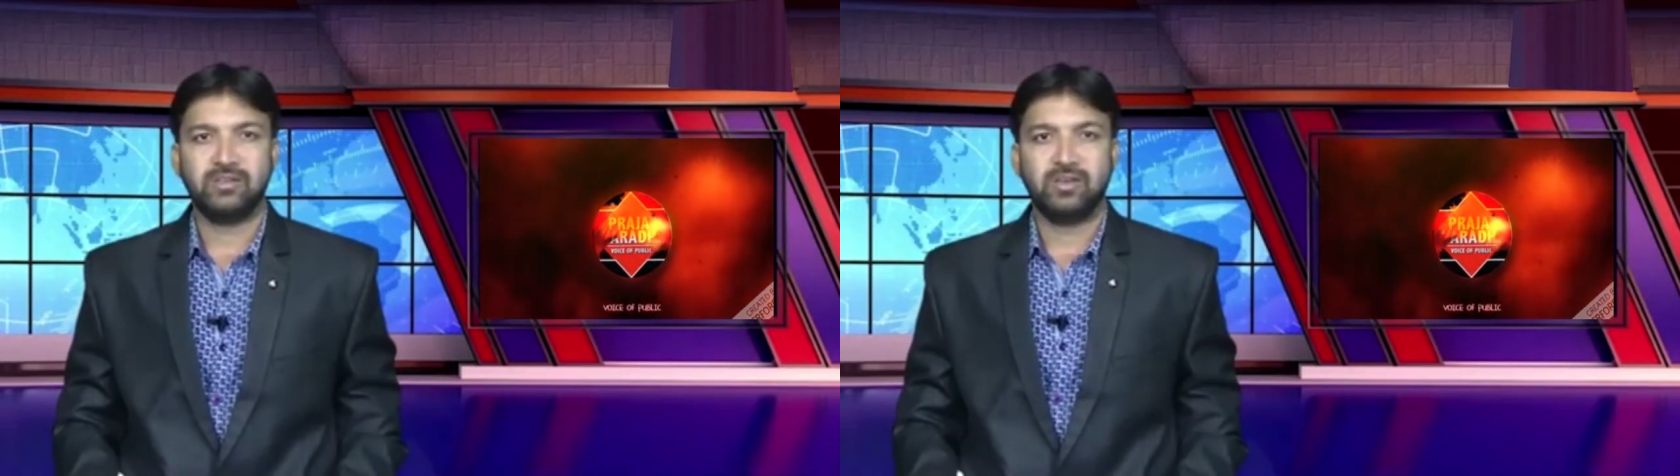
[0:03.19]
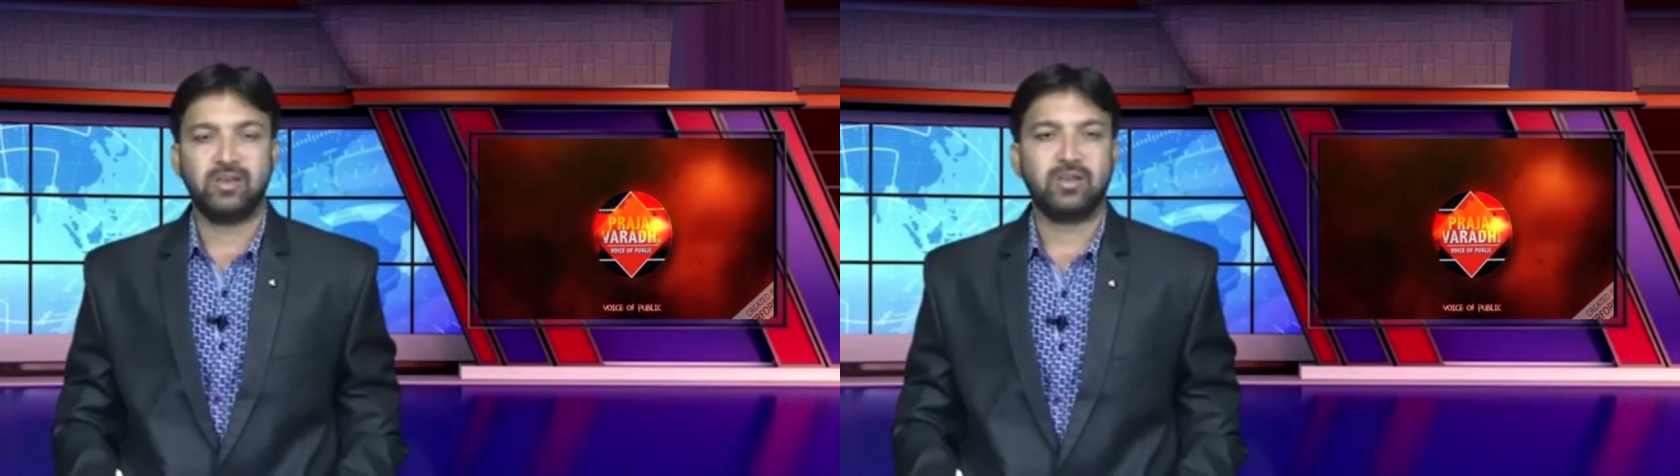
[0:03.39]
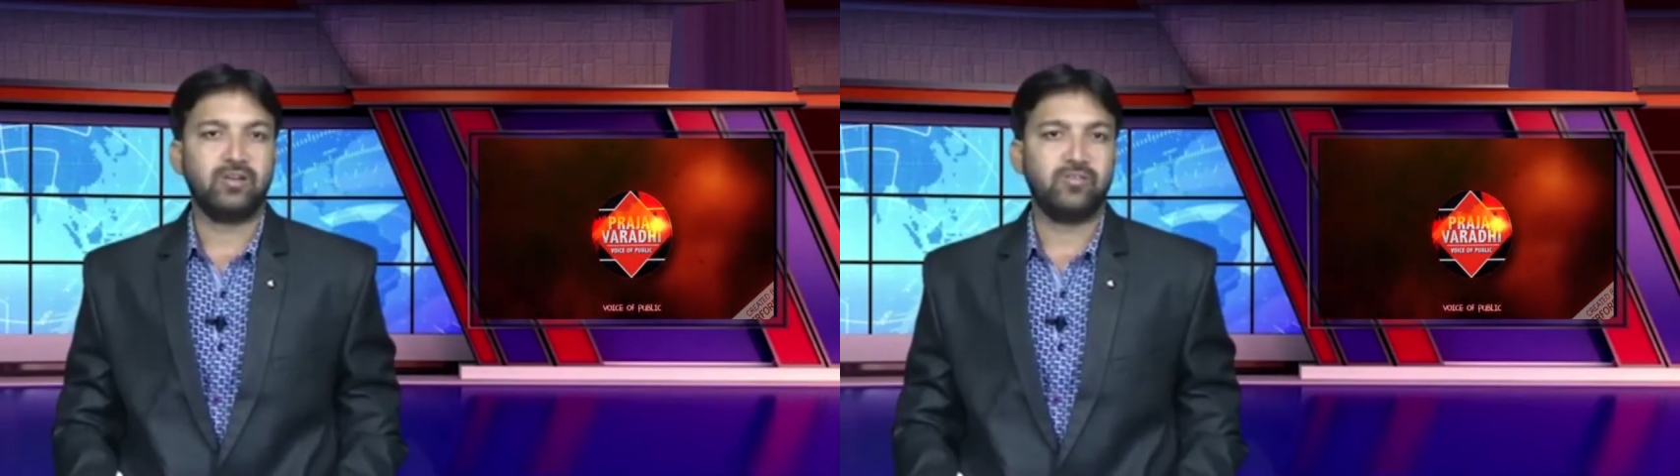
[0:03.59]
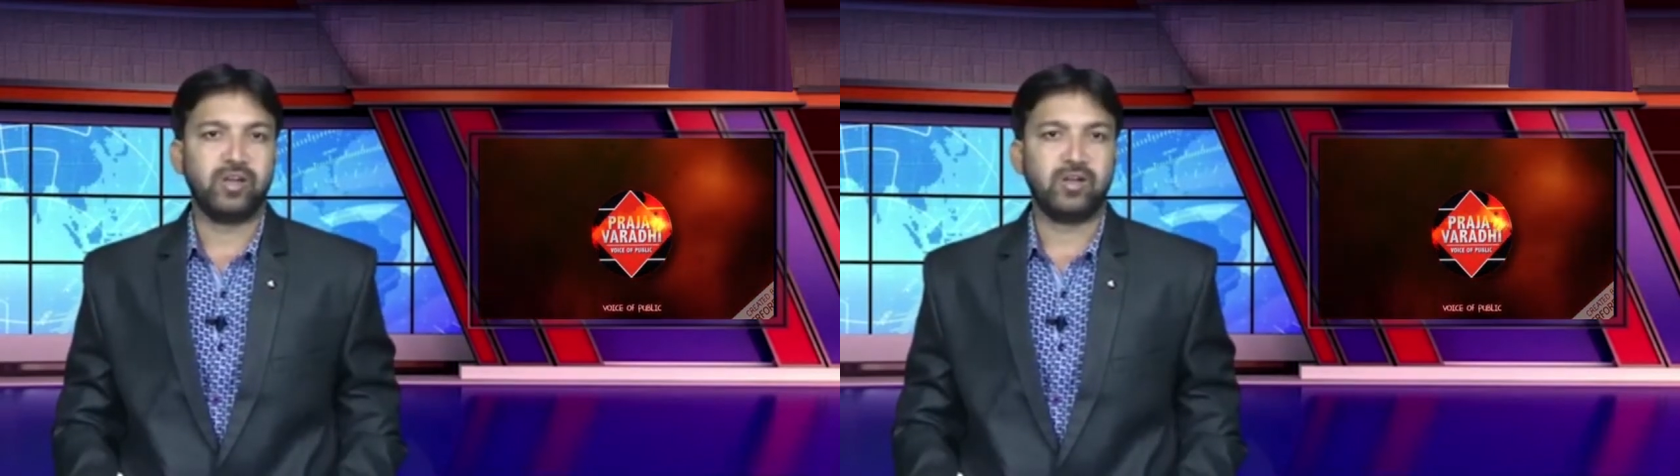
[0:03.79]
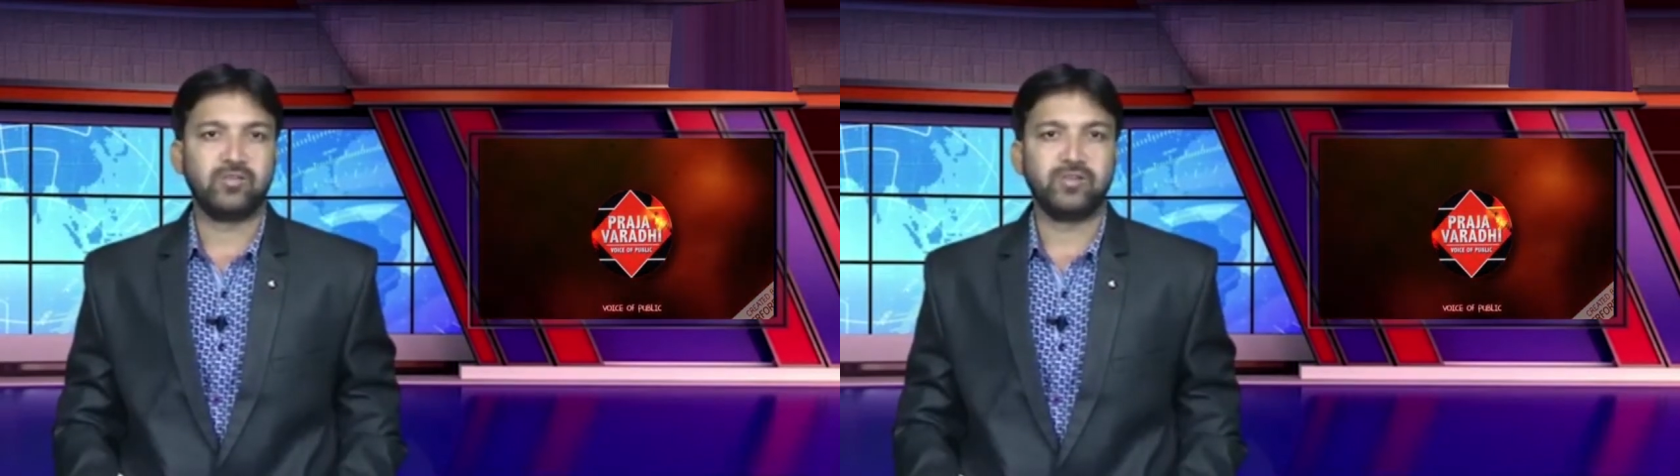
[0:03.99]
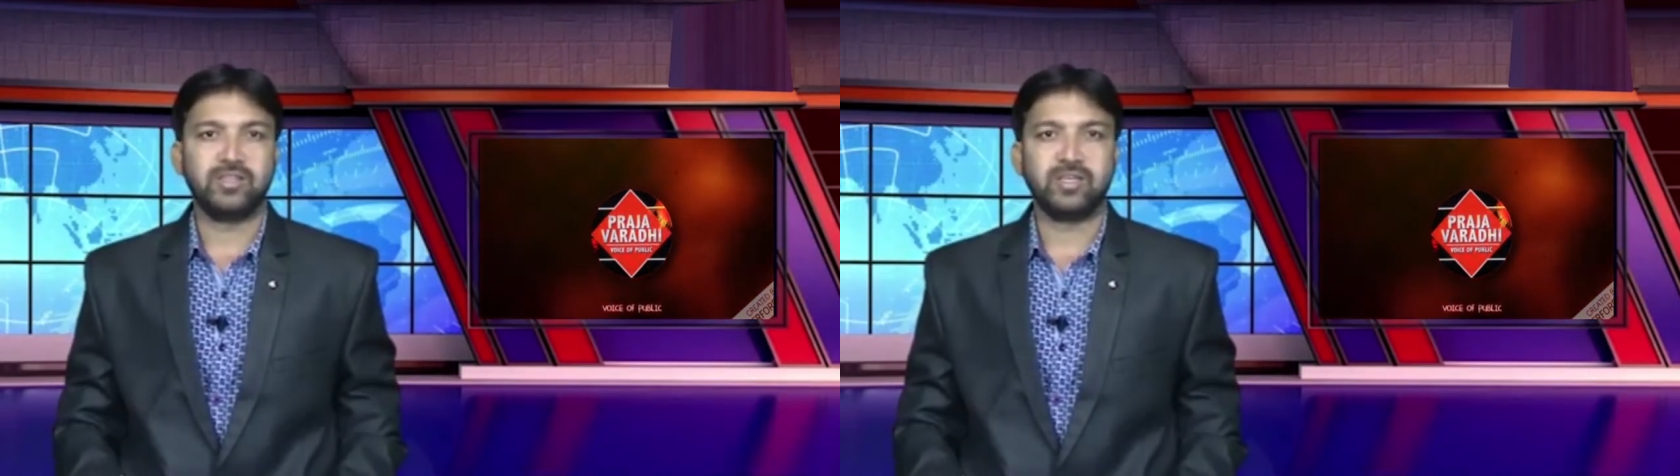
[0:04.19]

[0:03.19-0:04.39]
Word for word: నవీన్ ఇక ఈరోజు అప్డేట్స్